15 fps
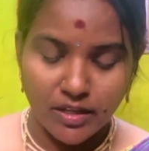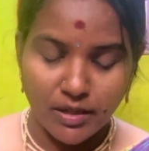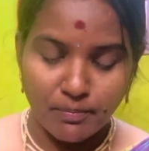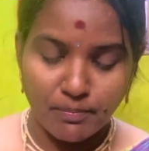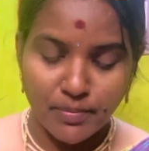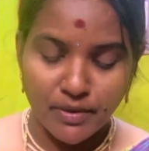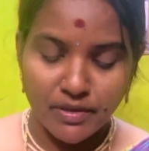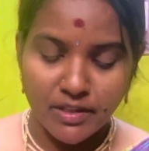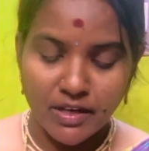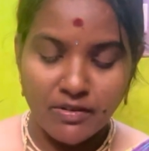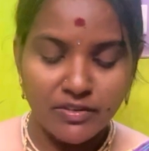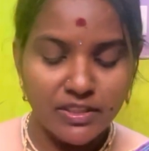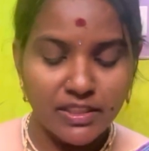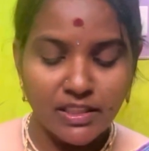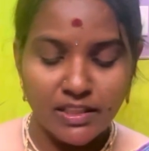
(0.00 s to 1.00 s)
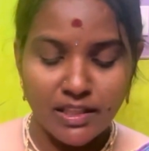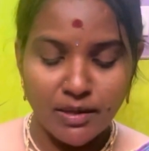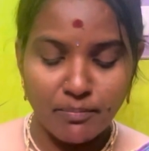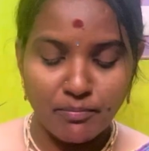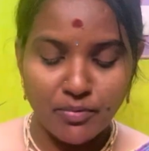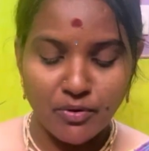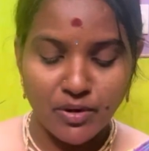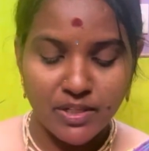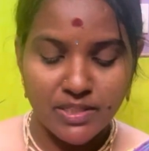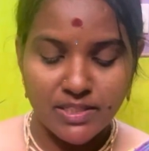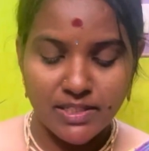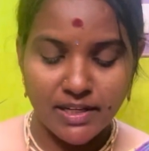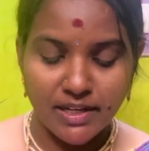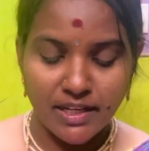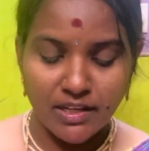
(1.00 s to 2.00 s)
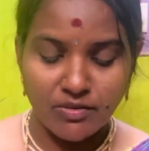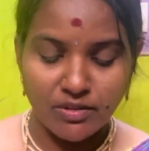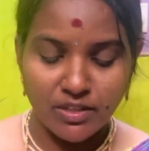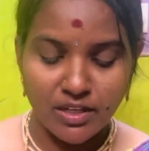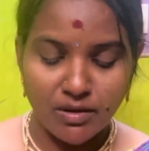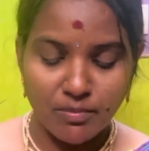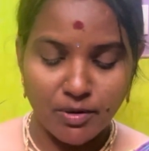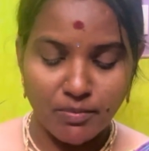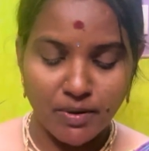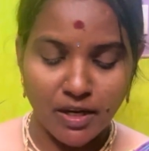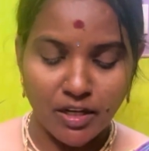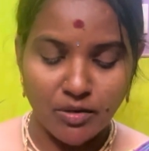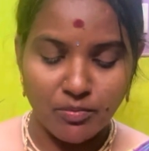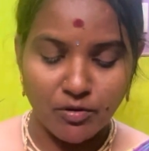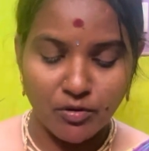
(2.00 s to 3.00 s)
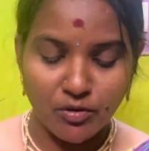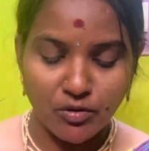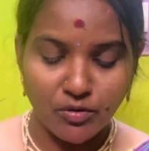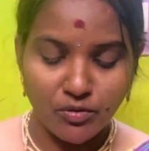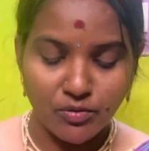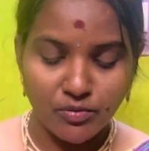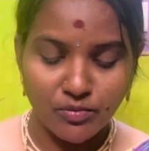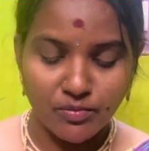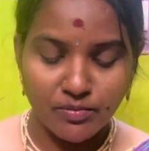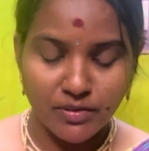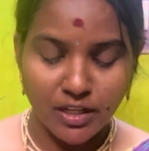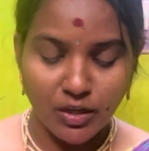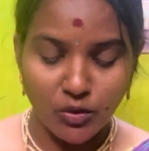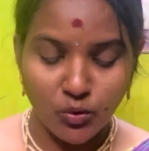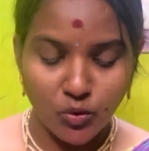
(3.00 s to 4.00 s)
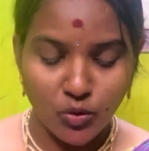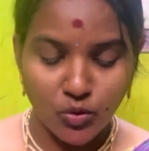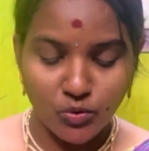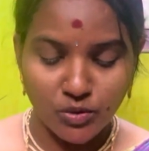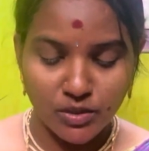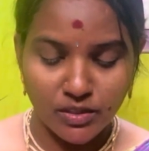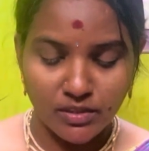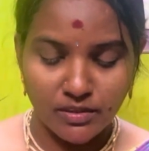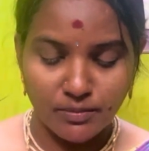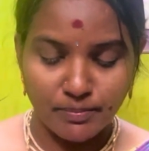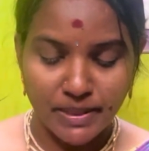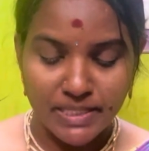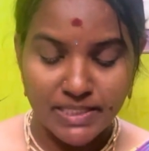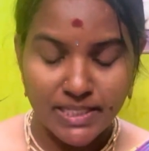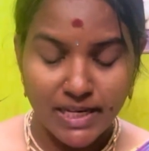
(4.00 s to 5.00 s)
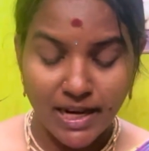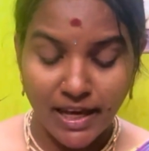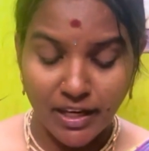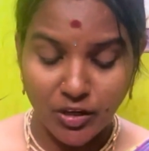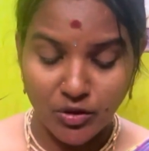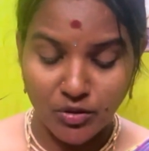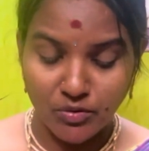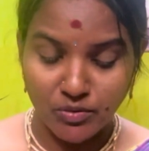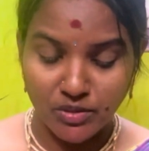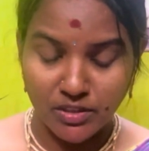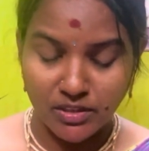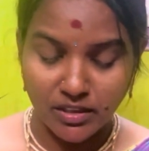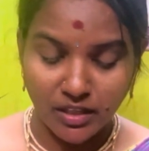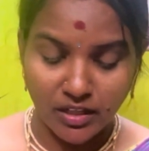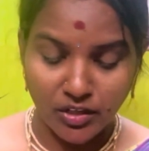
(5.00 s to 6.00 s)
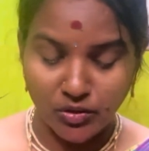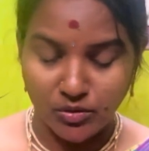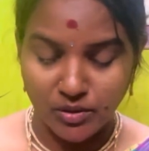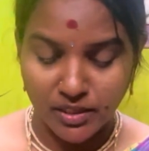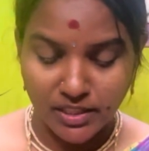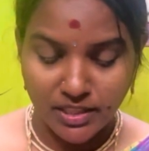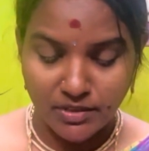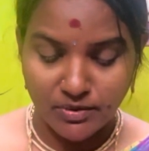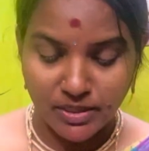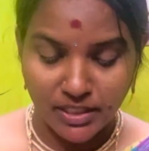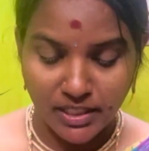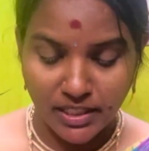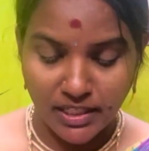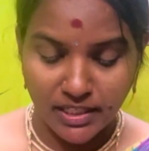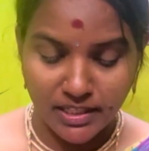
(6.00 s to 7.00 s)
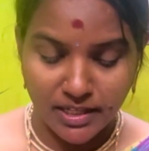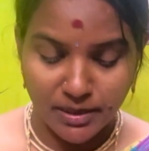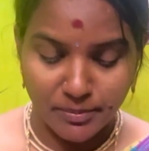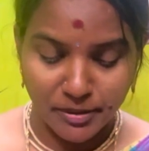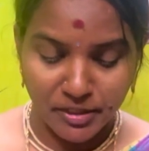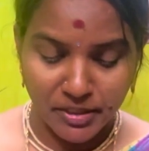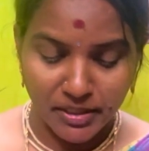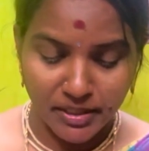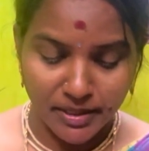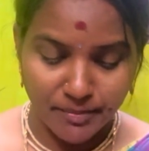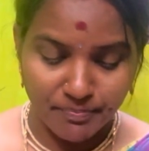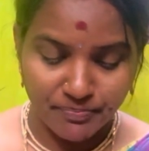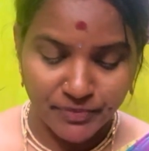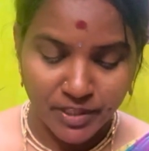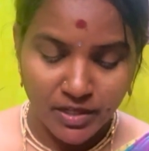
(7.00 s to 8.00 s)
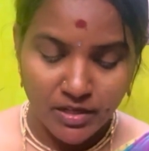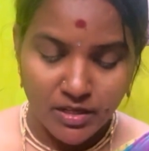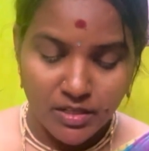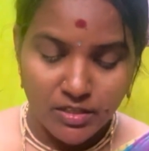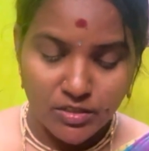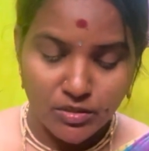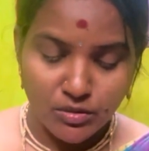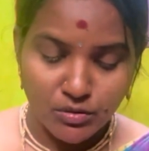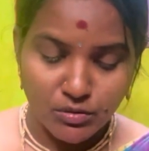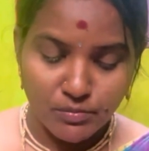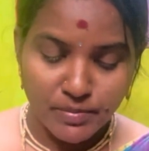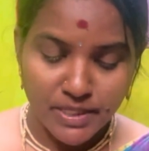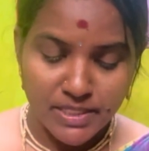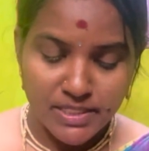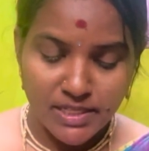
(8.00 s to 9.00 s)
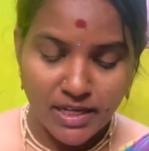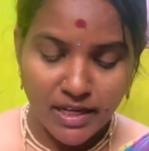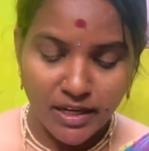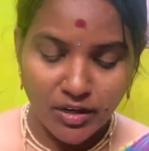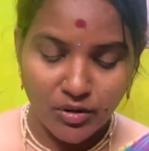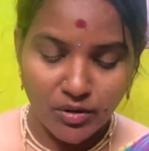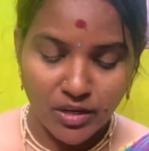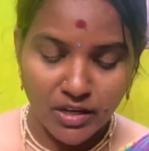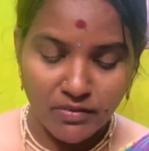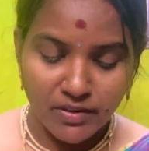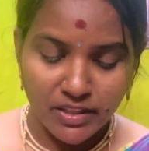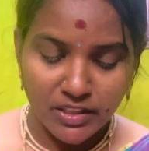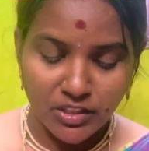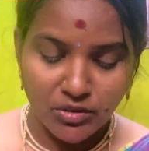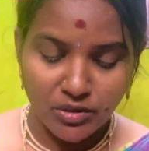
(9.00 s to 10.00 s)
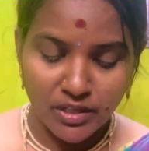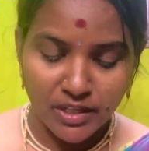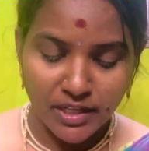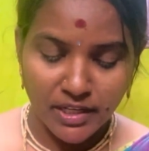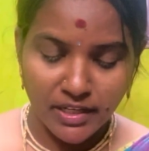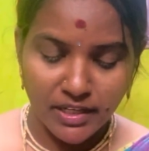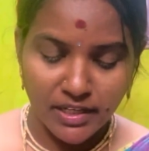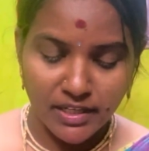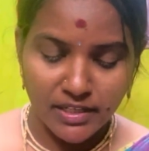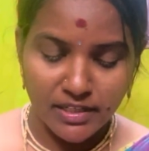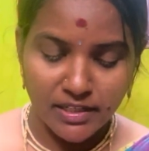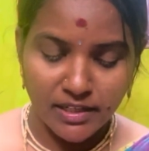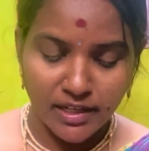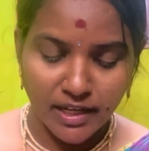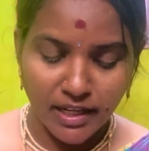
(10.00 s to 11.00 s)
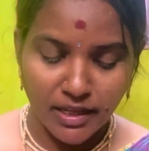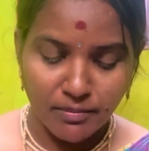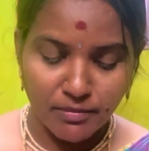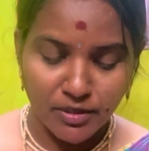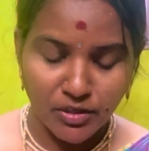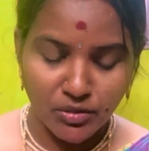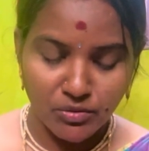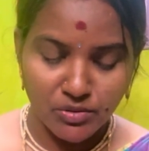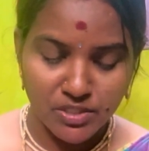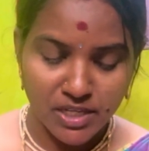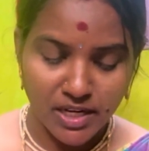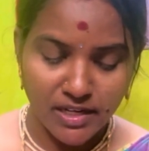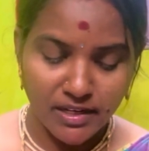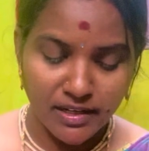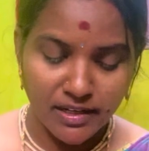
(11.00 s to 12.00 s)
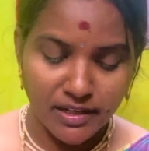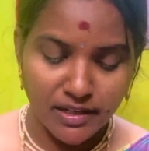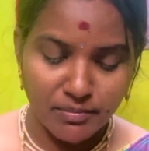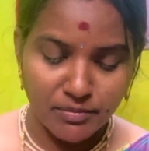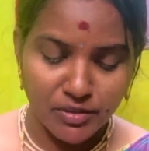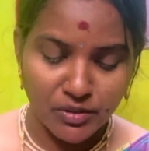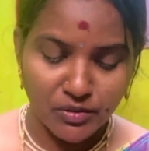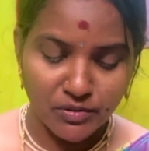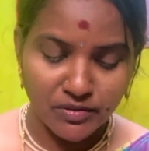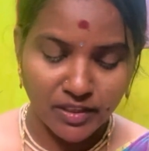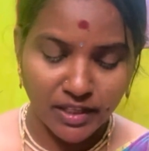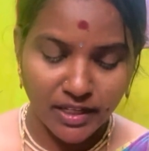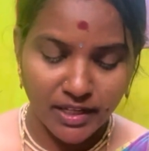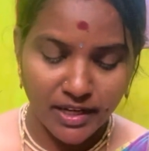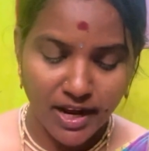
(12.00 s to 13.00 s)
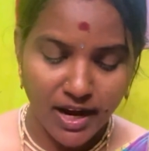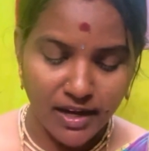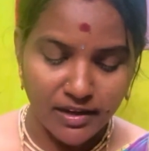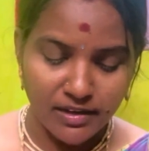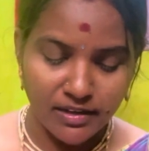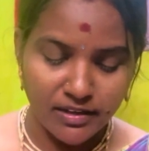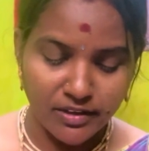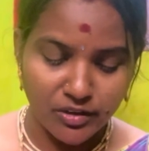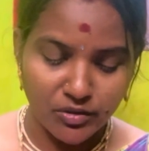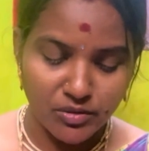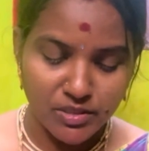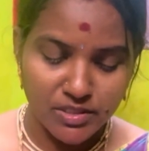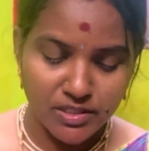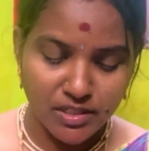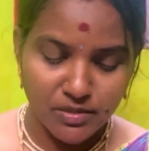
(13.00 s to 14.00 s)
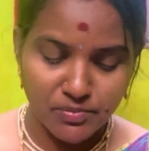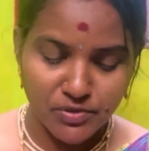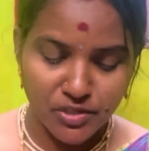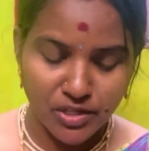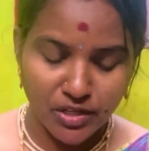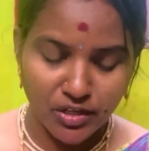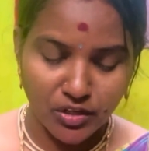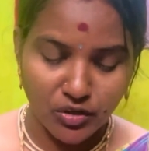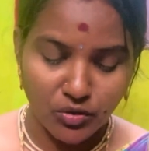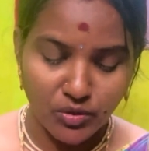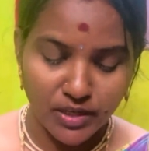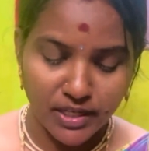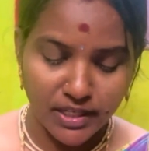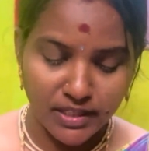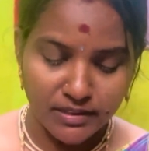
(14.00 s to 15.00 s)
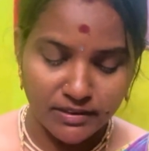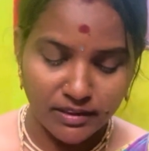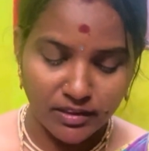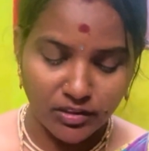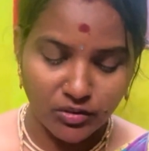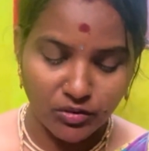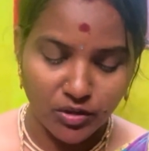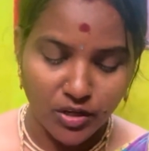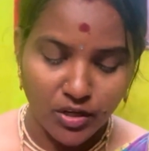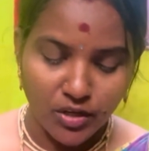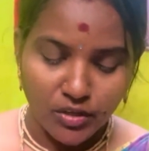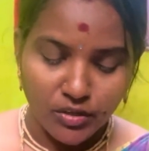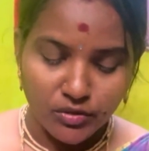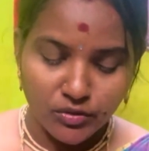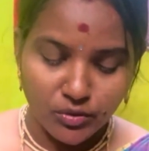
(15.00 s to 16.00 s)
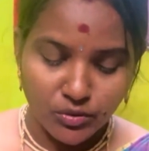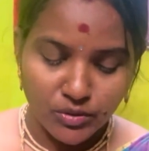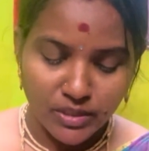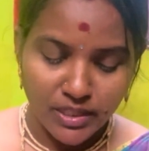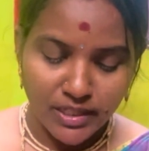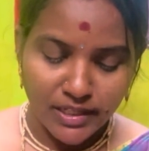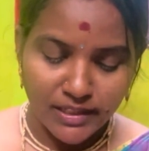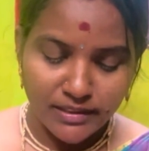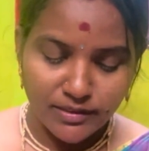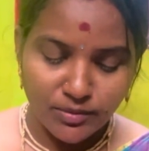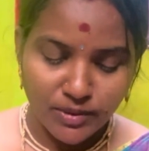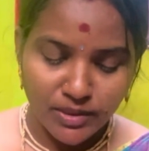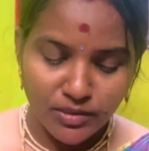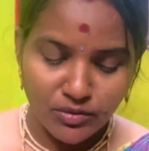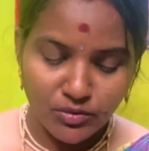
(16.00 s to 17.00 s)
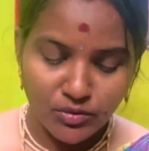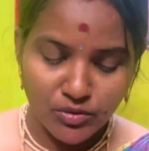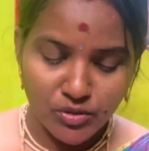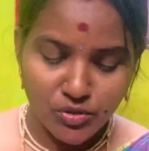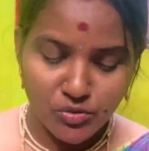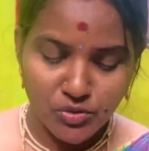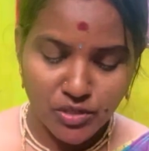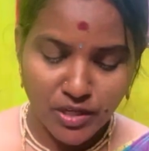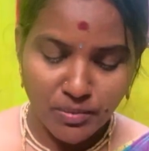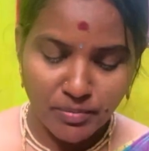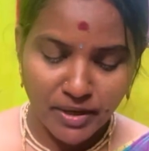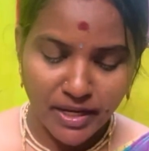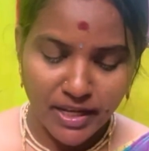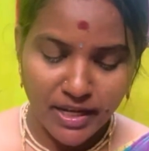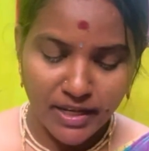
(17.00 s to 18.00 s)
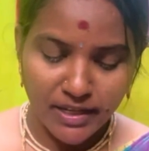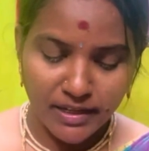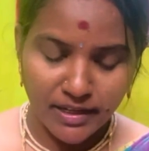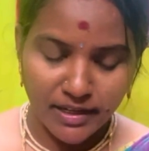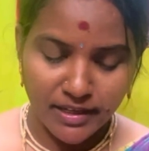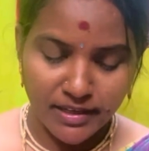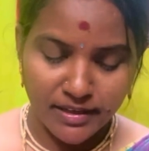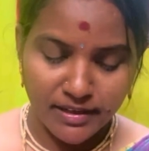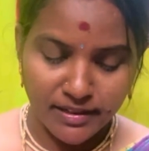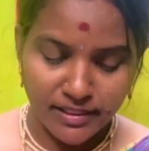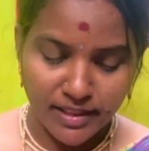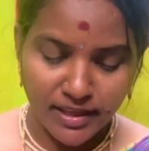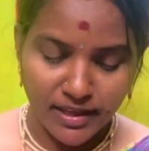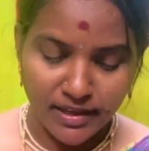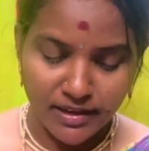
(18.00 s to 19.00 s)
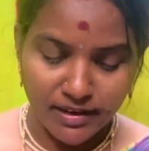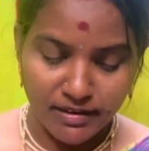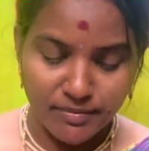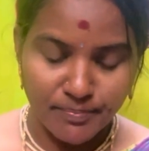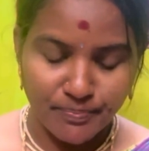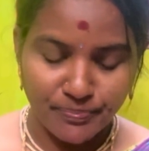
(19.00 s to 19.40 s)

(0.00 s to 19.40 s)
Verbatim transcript: இப்போ தான் வந்து இந்த இம்பார்ட்டன்ட் செட்டிங் வந்து நம்ம பார்க்க போகிறோம் இந்த லோகோ வந்து பென்சில் ஐக்கான் வந்து தெரியும் இதை வந்து நீங்கள் இதில் போயிடுங்க ஸோ பென்சில் ஐக்கானில் வந்த உடனே என்னென்ன நேம் இருக்கும் சேனல் நேம் இருக்கும் செகண்ட் ஹேண்டில் இருக்கும் டிஸ்கிரிப்ஷன் இருக்கும் லிங்க்ஸ் இருக்கும் ஸோ இந்த லிங்க்ஸ் வந்து உங்கள் சோஷியல் மீடியாவில் நீங்கள் இருந்தீங்கன்னா